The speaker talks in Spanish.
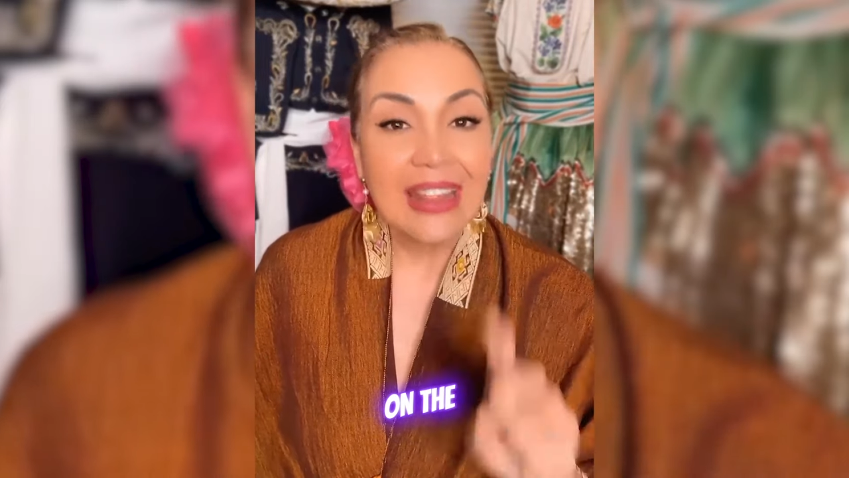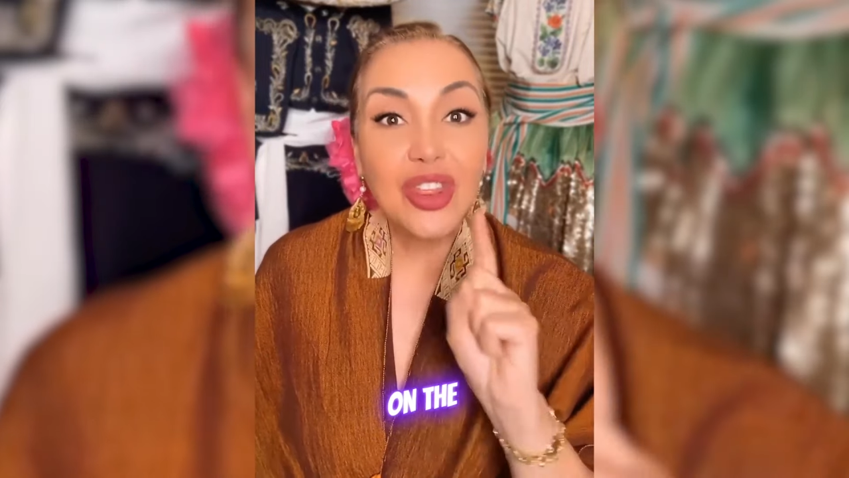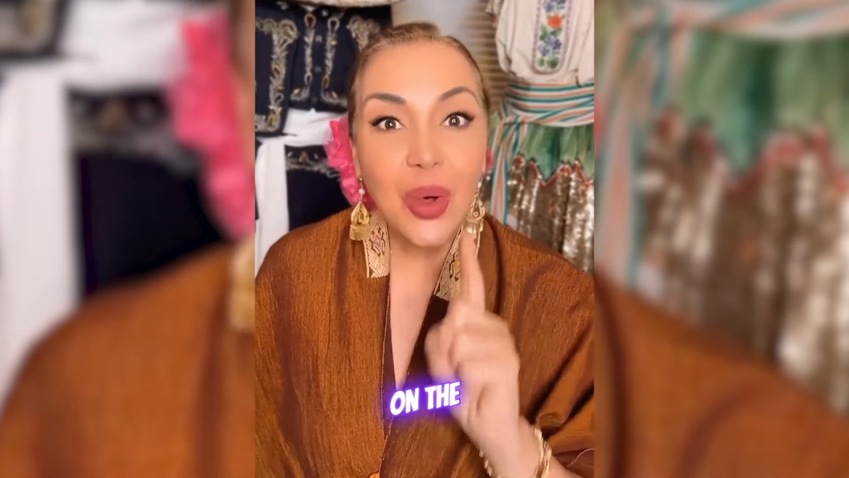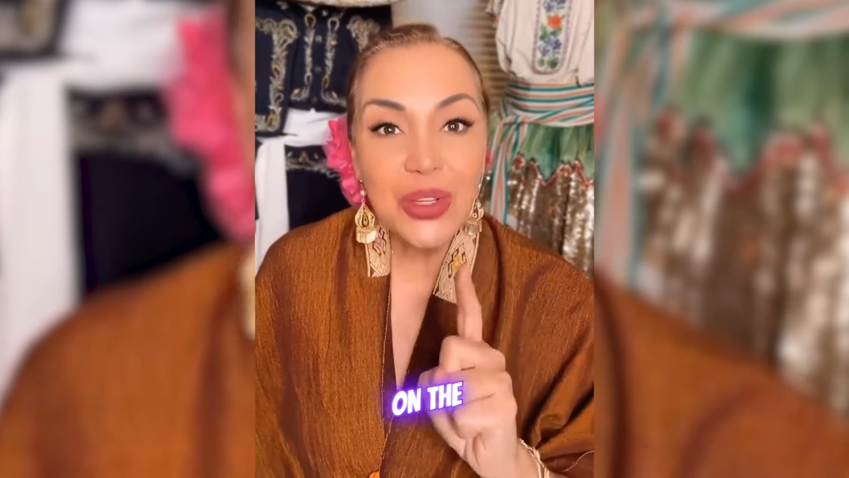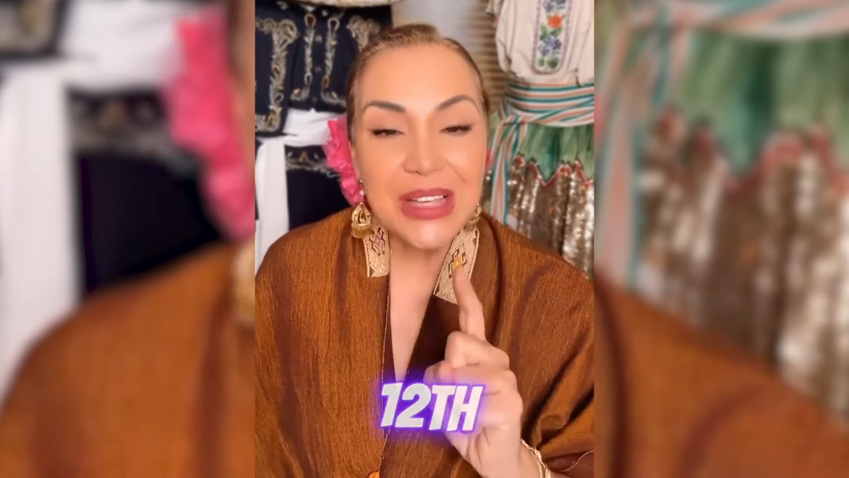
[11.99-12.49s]

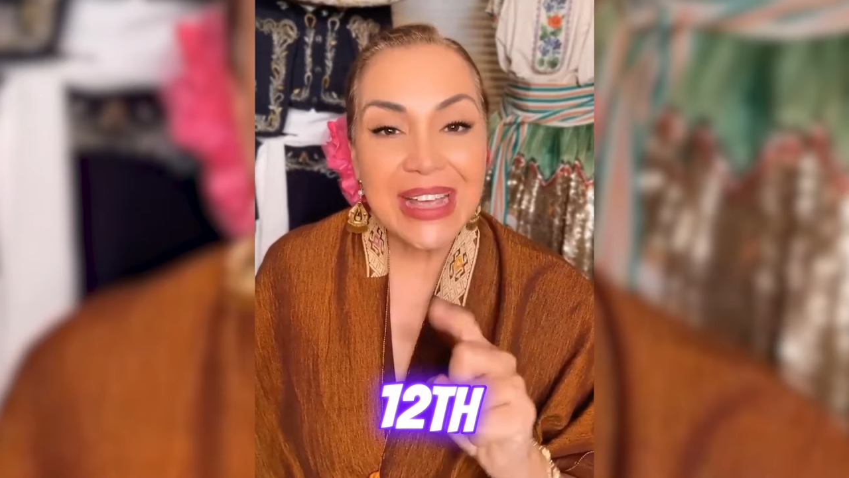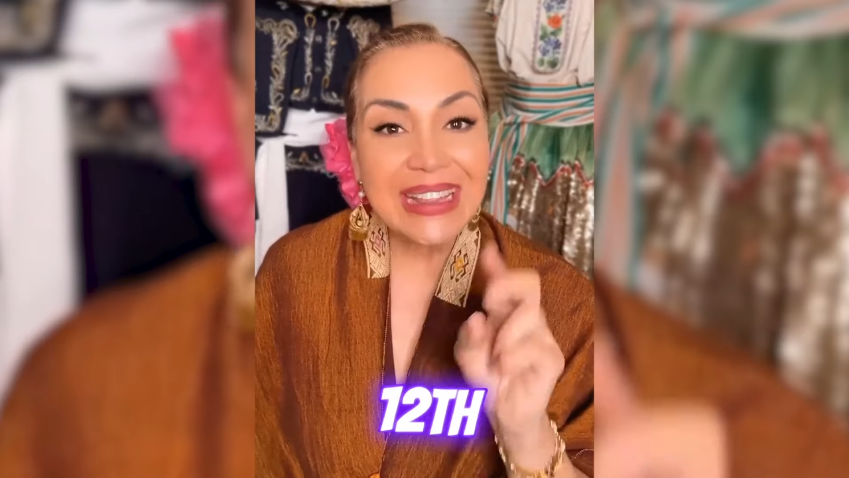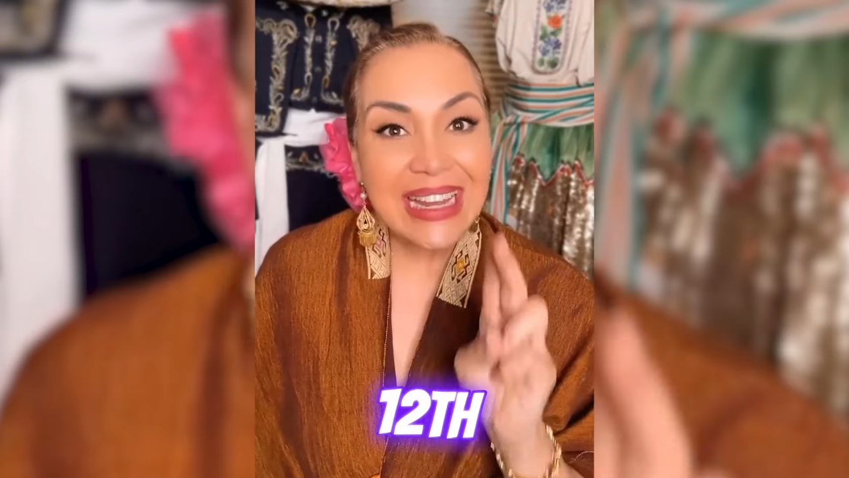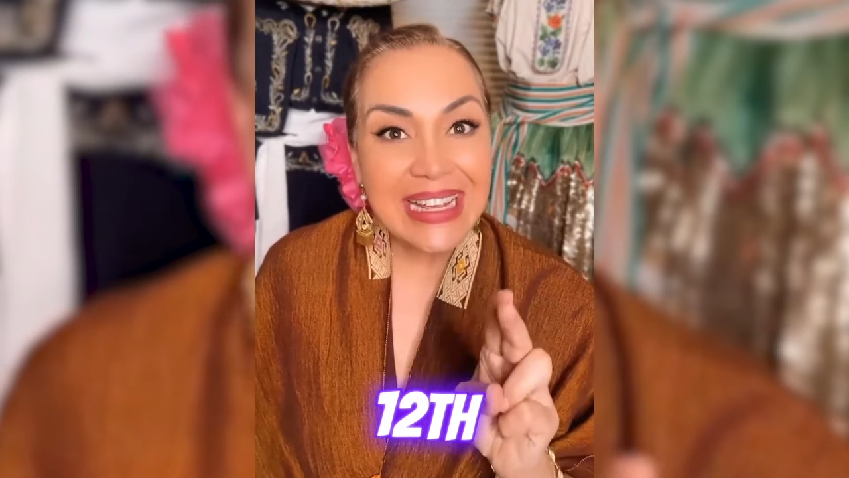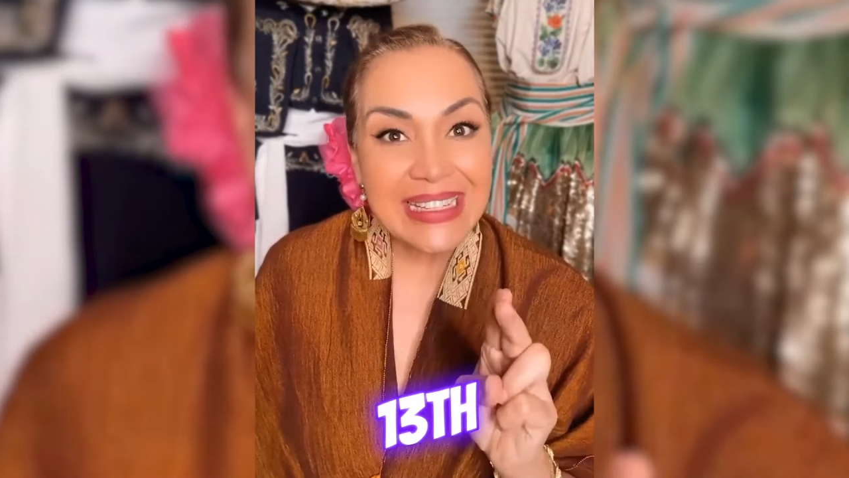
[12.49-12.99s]
12,
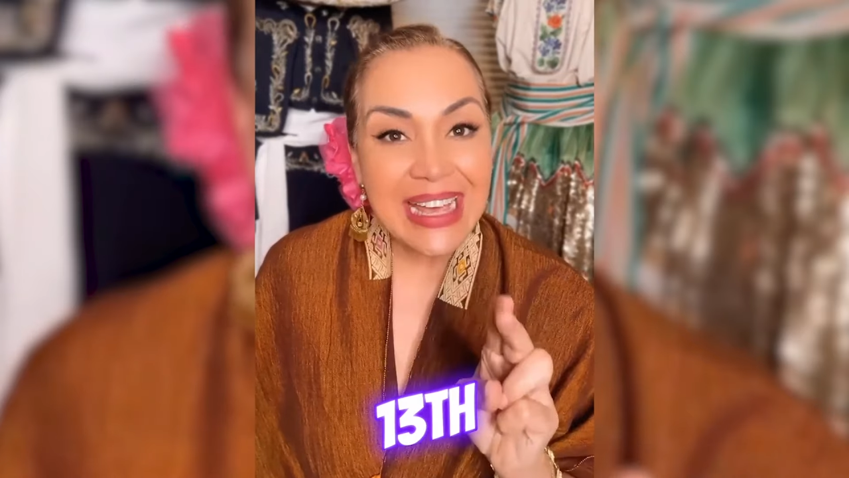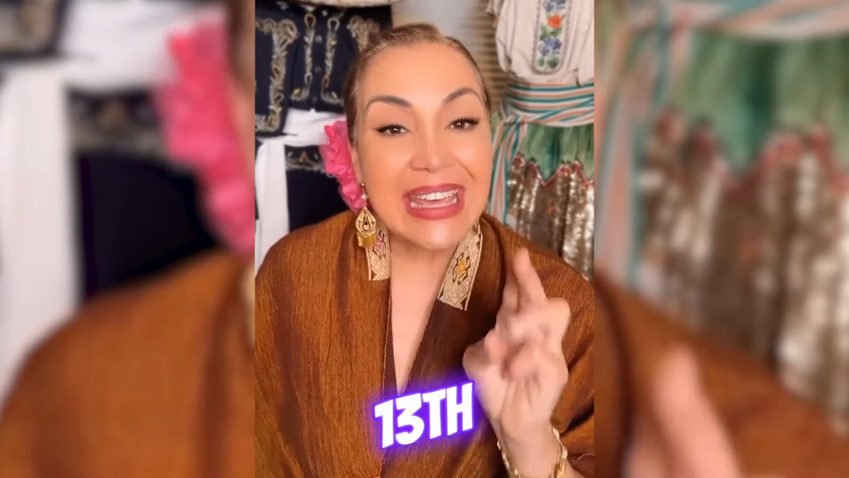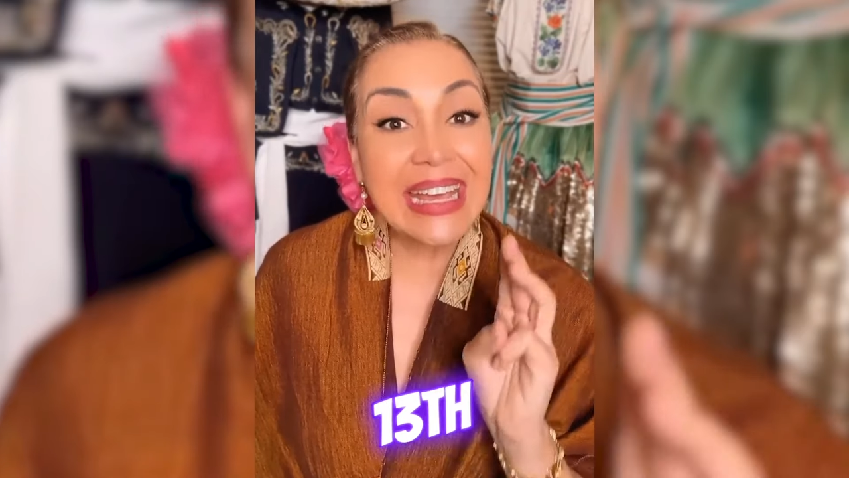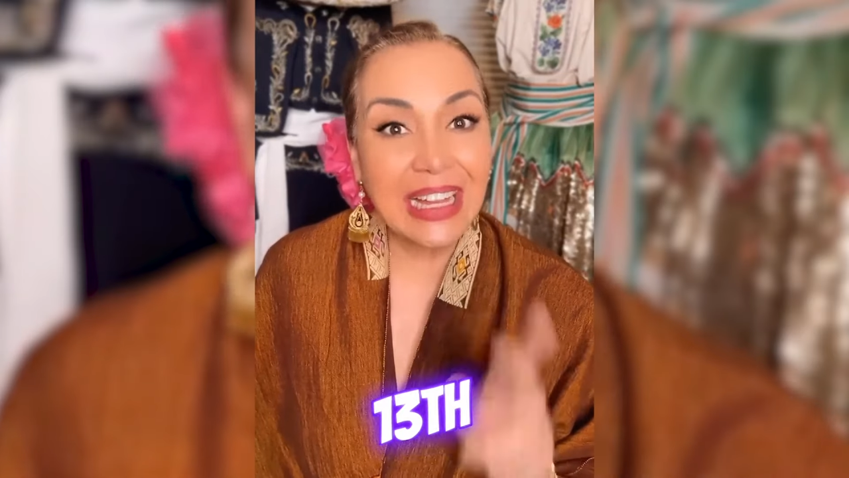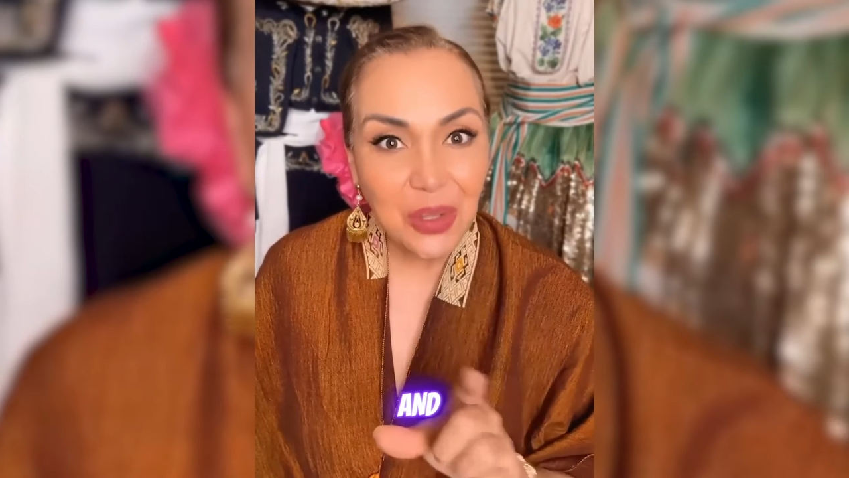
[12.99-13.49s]
13
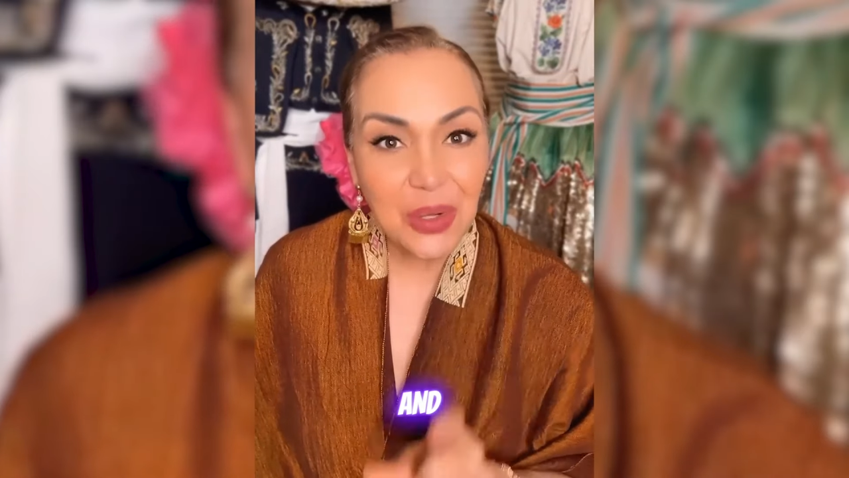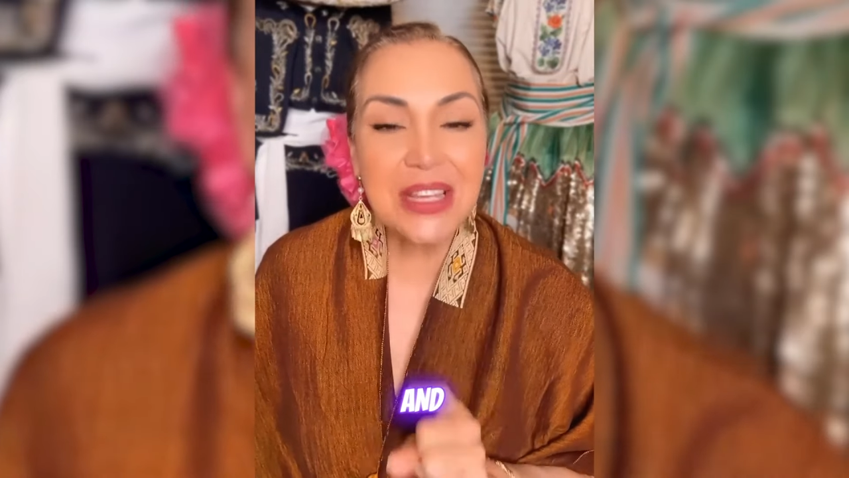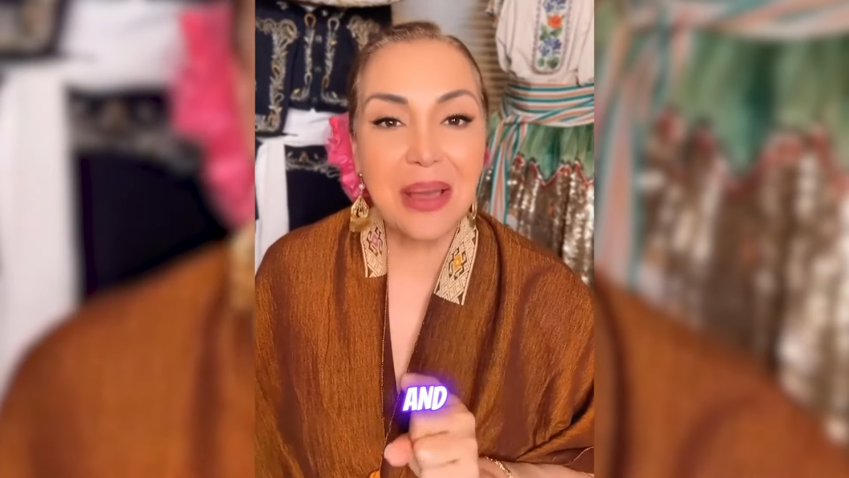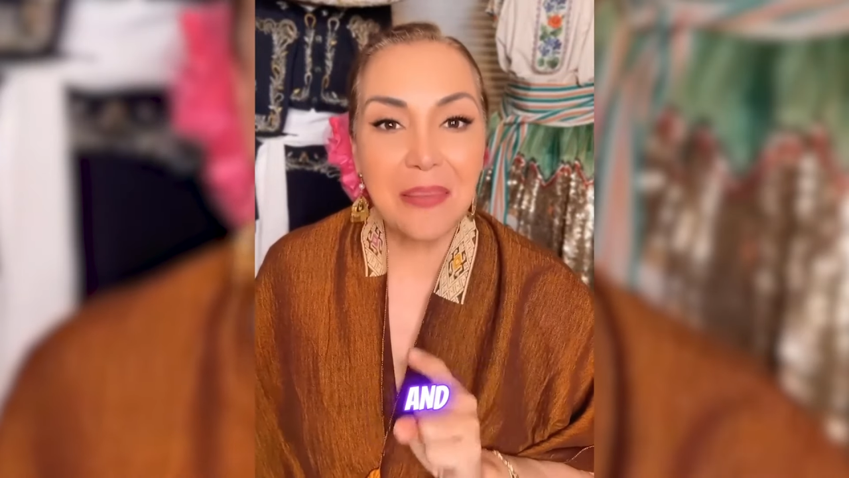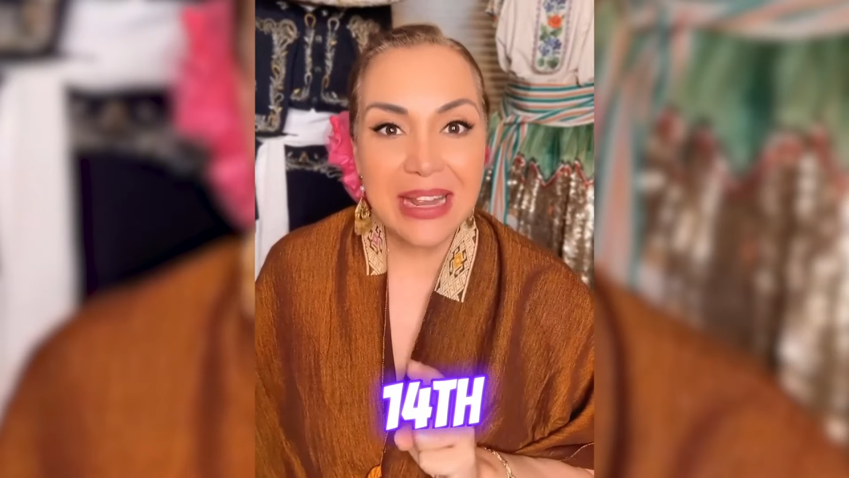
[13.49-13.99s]
y 14
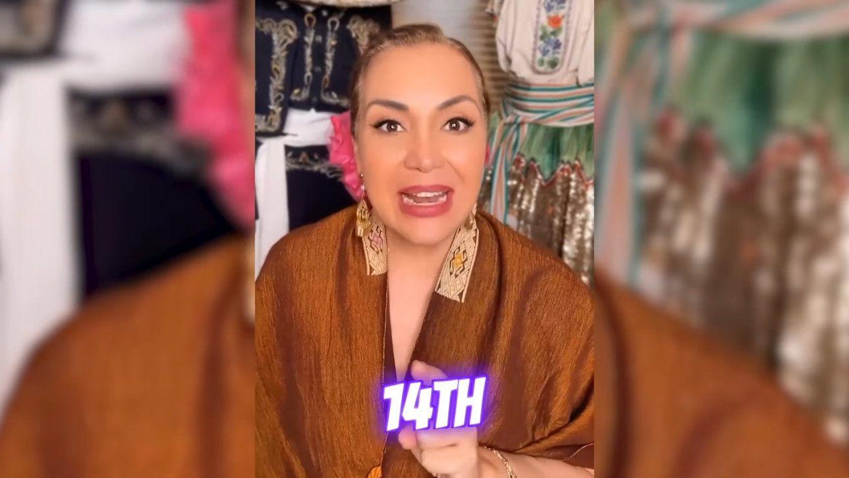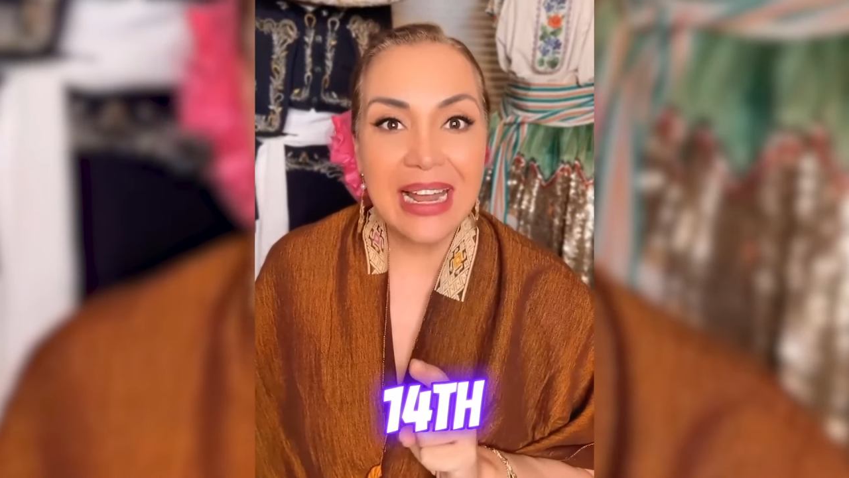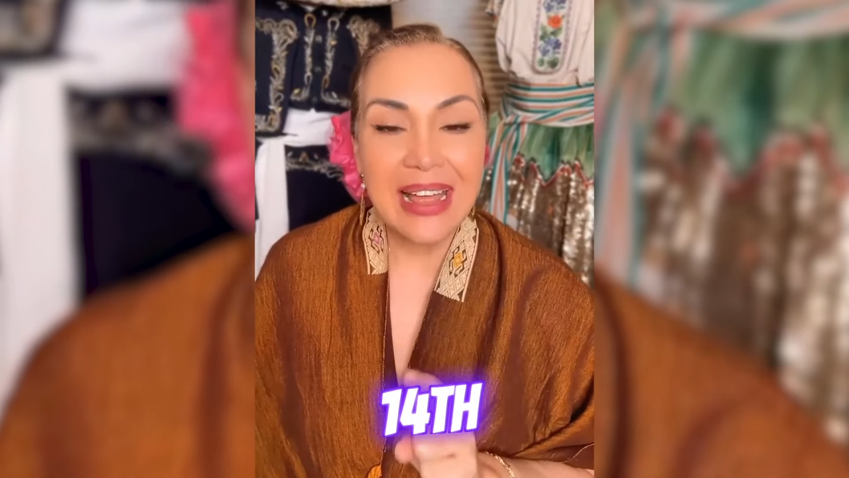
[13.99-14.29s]
de abril